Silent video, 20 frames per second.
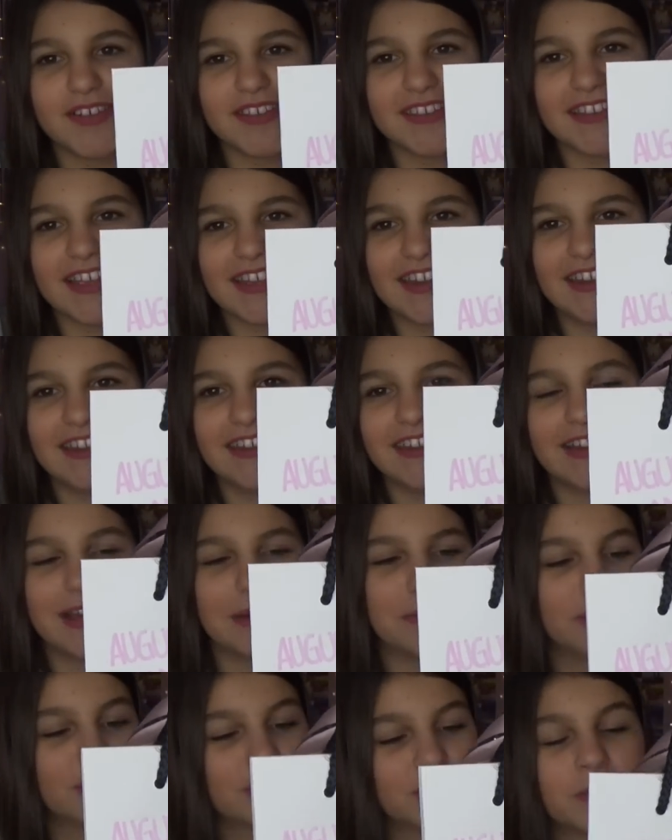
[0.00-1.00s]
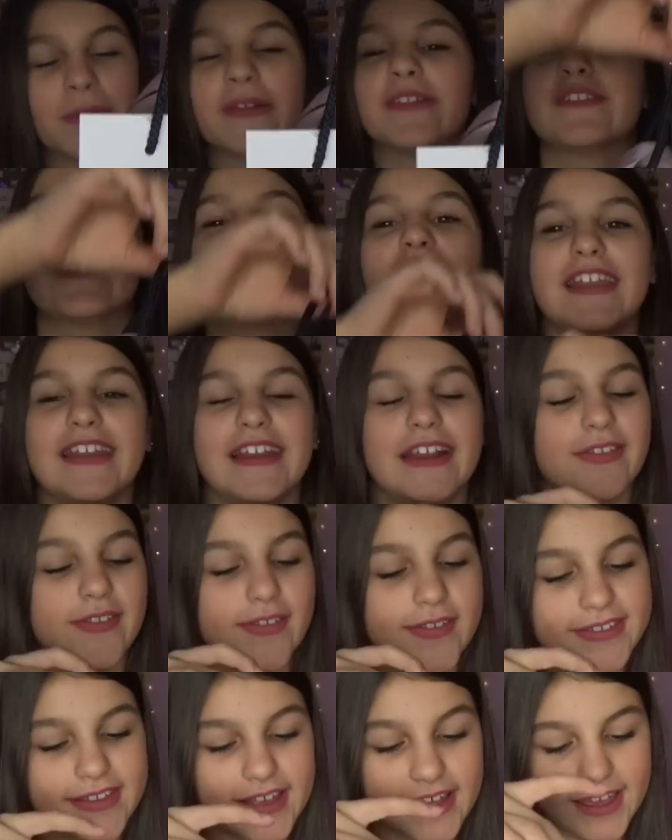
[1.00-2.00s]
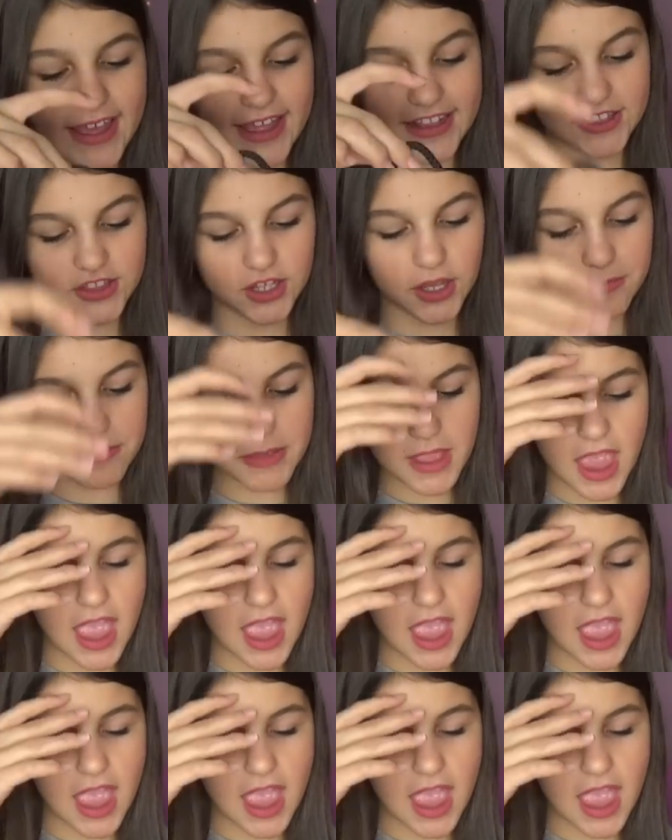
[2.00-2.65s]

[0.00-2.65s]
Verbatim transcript: questa dedica molto molto carina sul sacchetto